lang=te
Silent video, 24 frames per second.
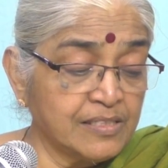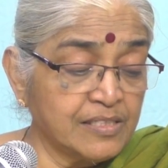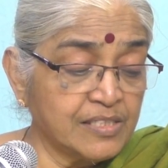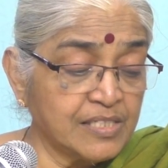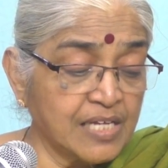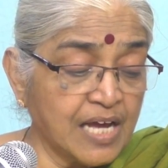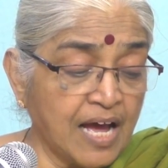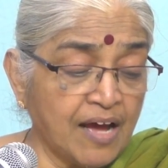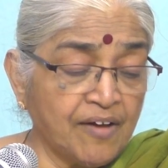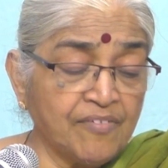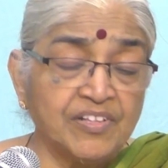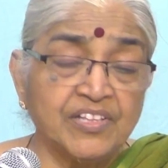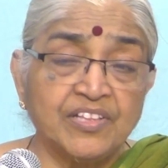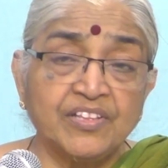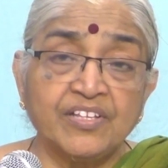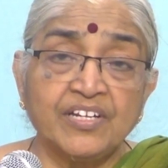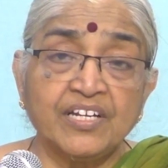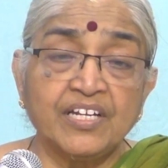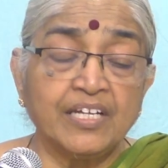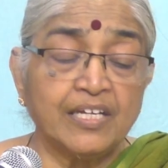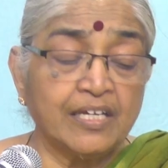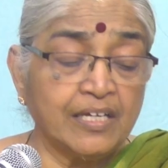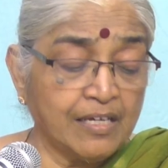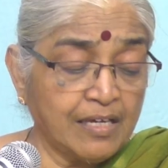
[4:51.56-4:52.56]

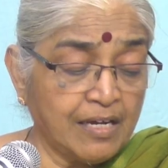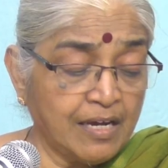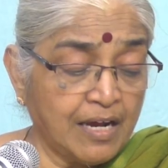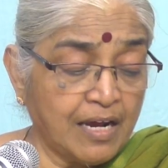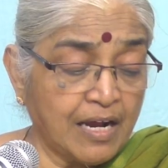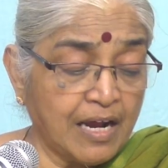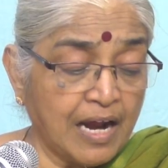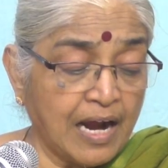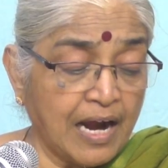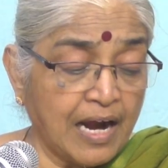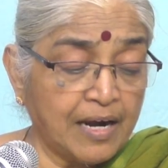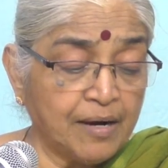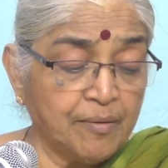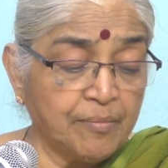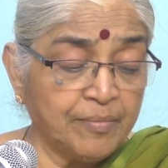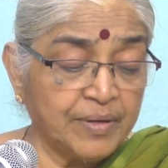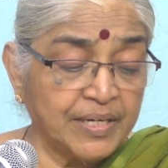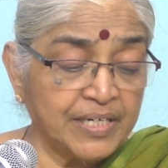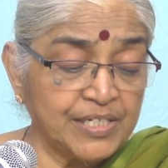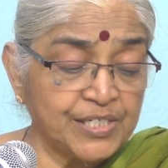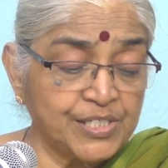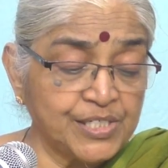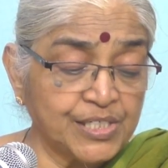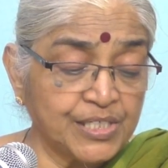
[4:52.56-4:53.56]
సావిత్రి
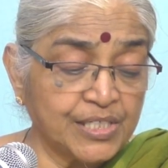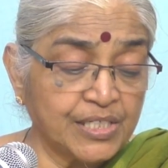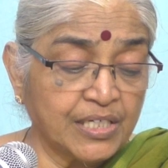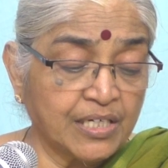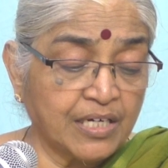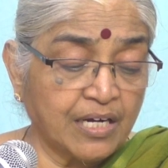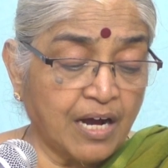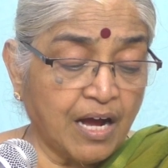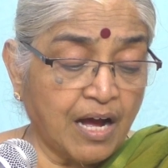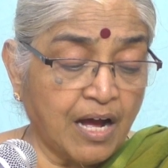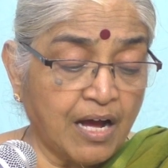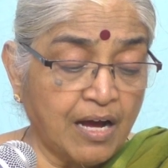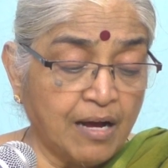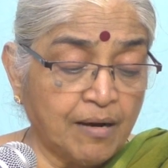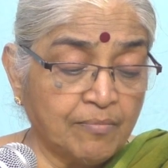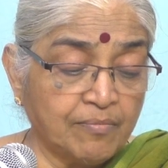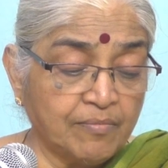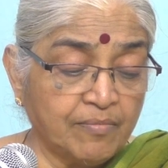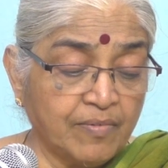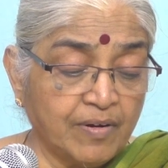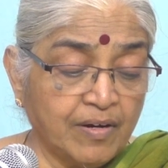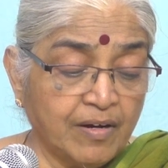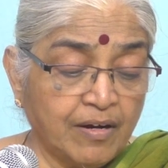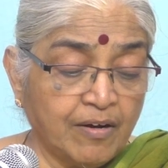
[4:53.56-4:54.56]
యాడమెంట్
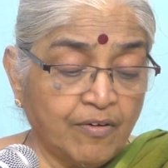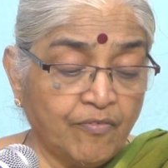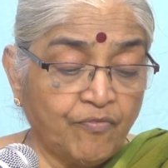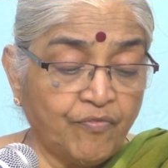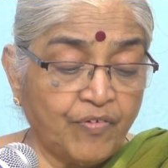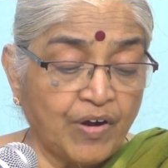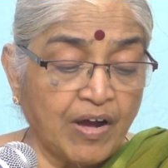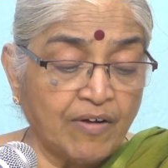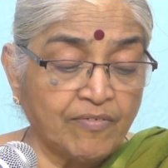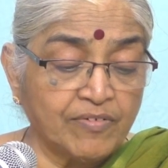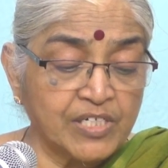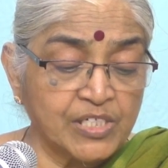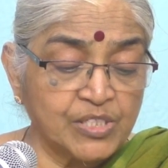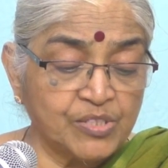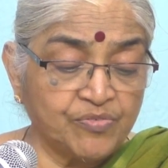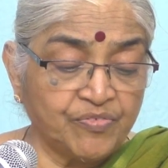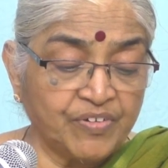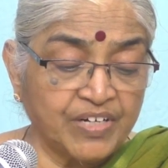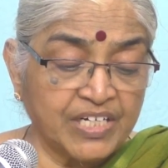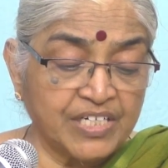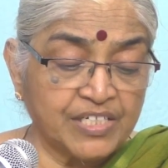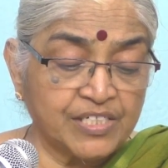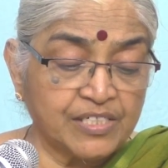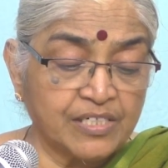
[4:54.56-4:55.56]
కామ్ ఫ్లవర్
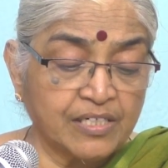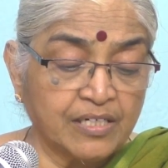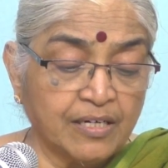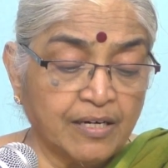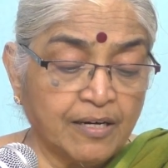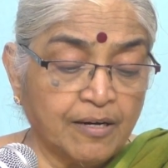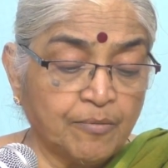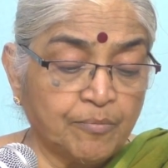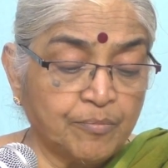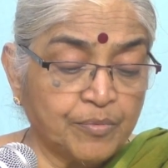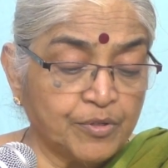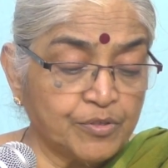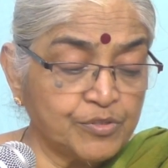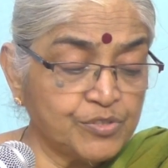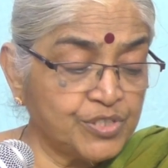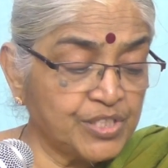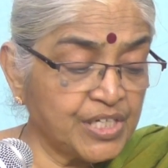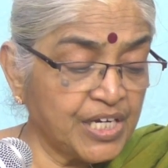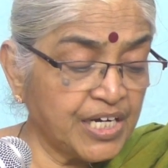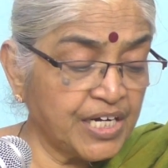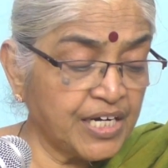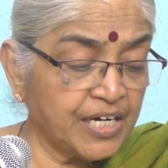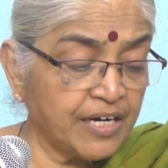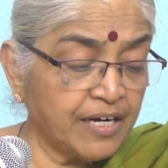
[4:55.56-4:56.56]
స్వీట్
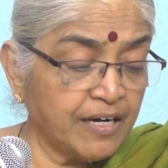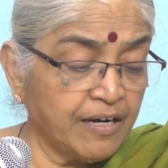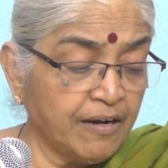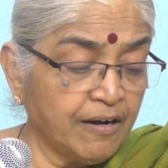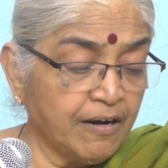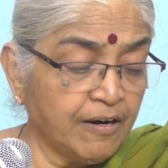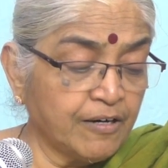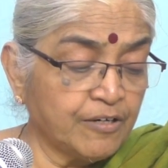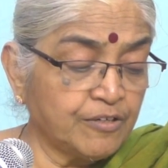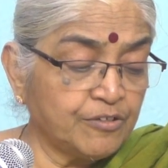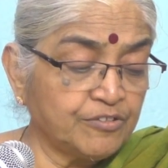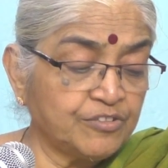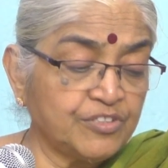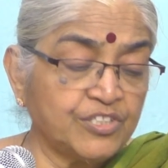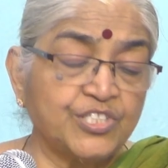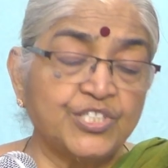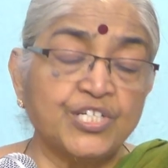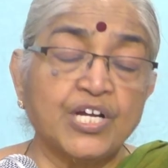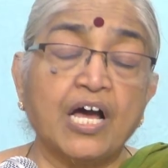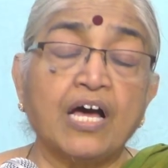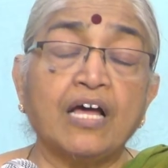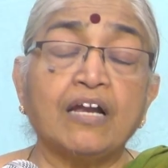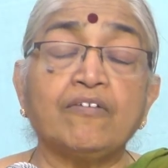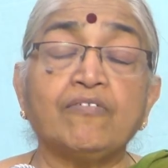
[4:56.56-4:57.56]
ప్రొసీడెడ్ టు ది
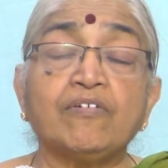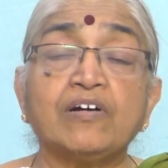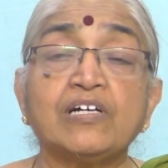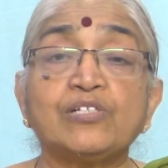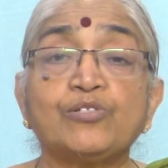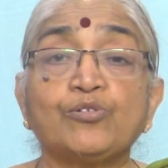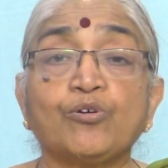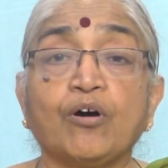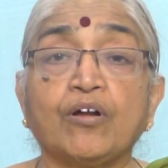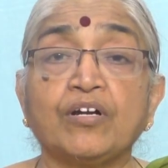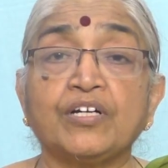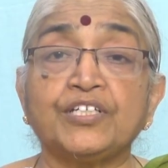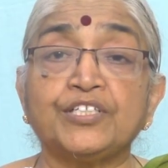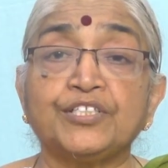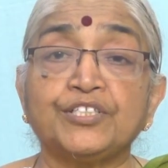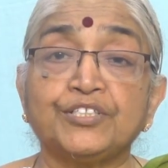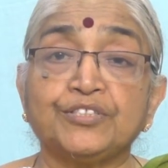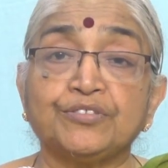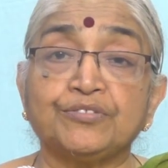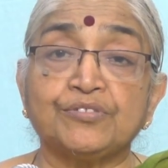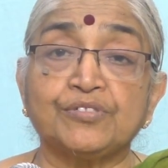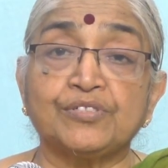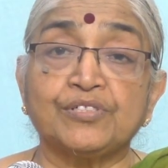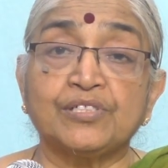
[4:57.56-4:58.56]
షాల్వా
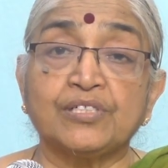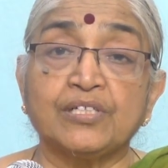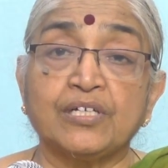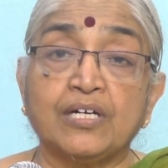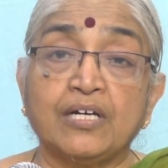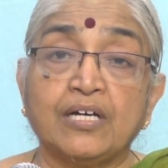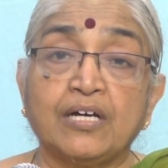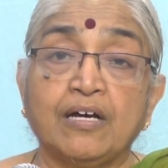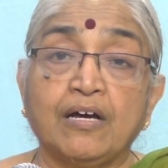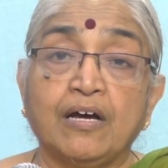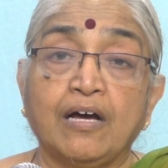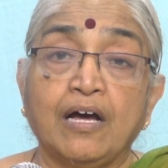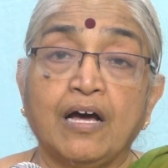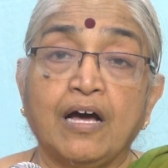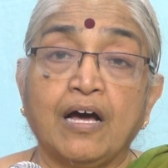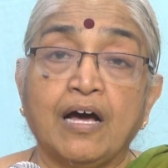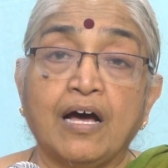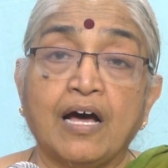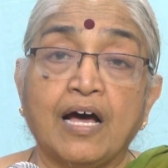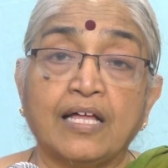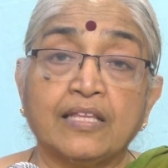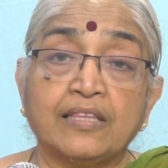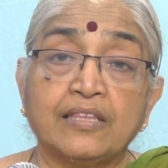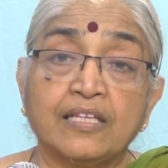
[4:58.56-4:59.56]
సాలిట్యూడ్స్
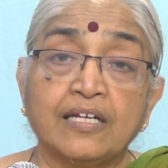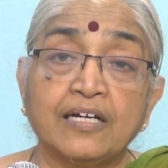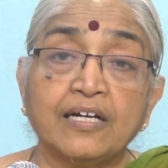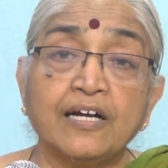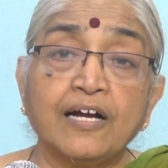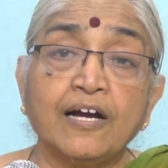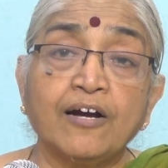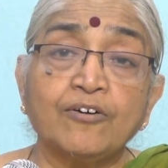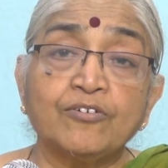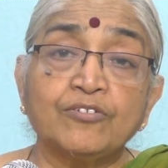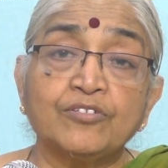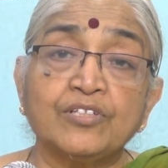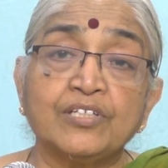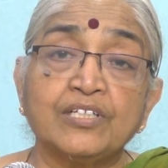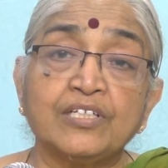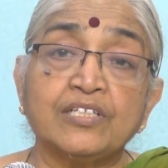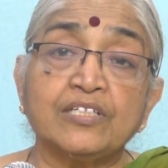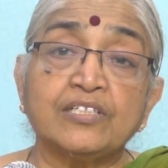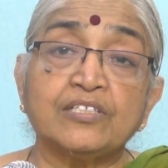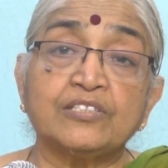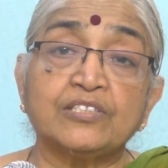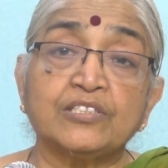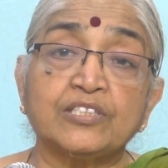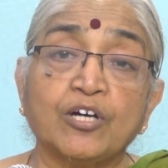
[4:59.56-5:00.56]
అందంగా ఉంది
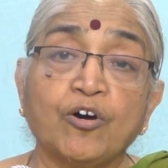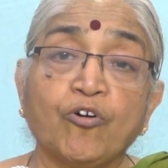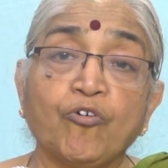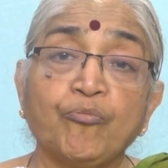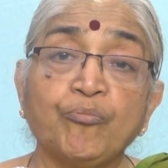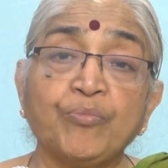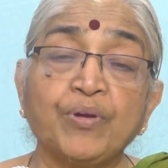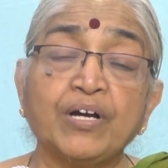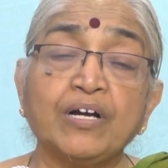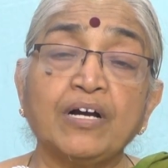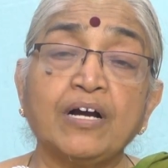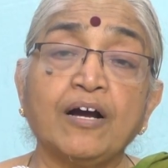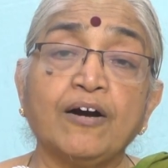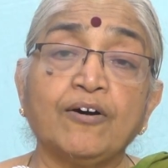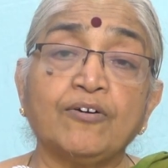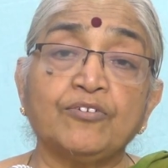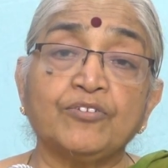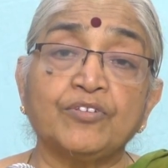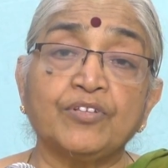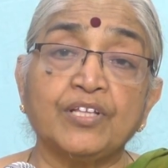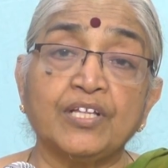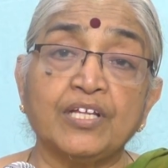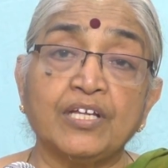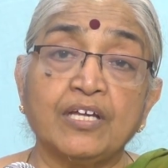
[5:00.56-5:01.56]
సౌమ్యంగా
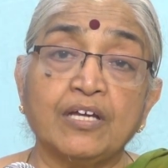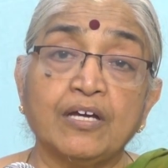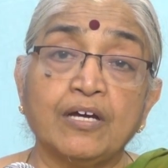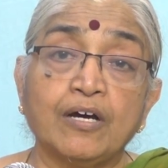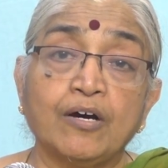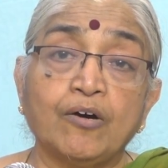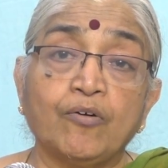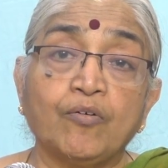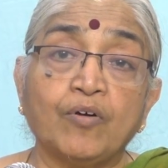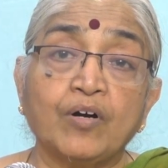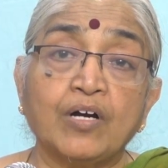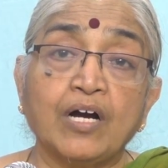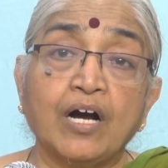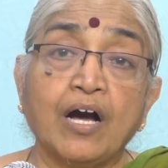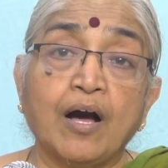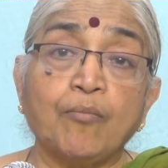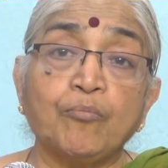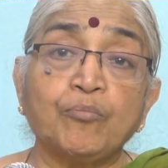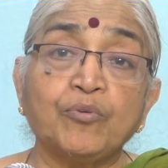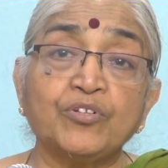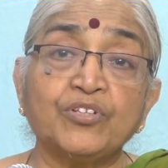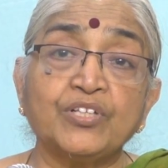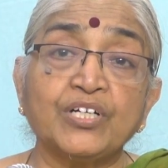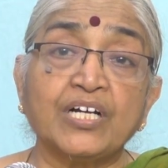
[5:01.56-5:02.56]
ఉంది ఒక
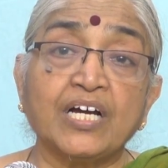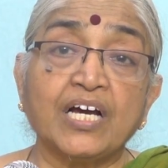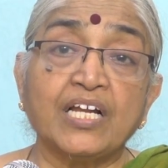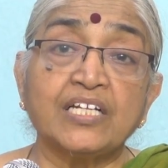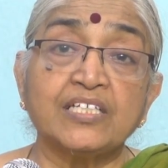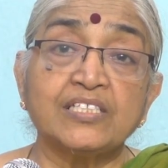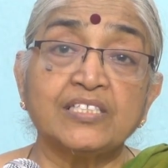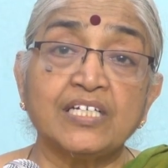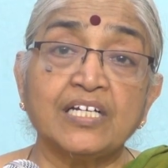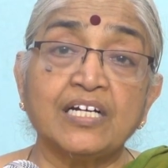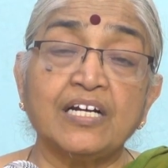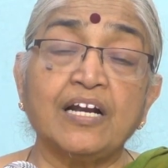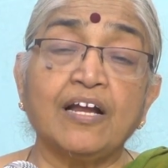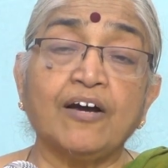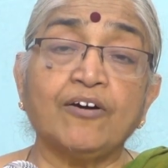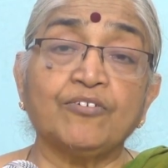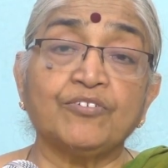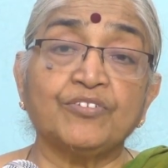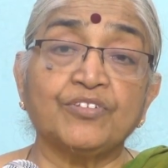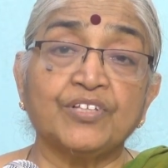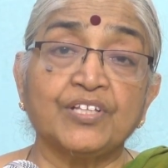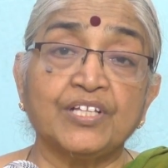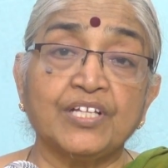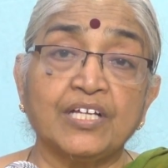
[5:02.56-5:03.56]
అమృత కలశంలా
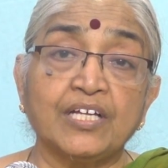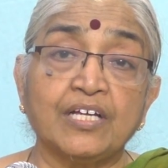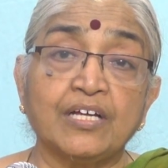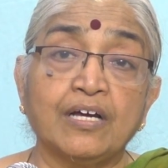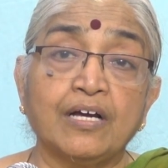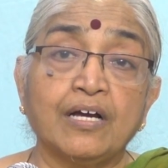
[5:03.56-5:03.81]
ఉంది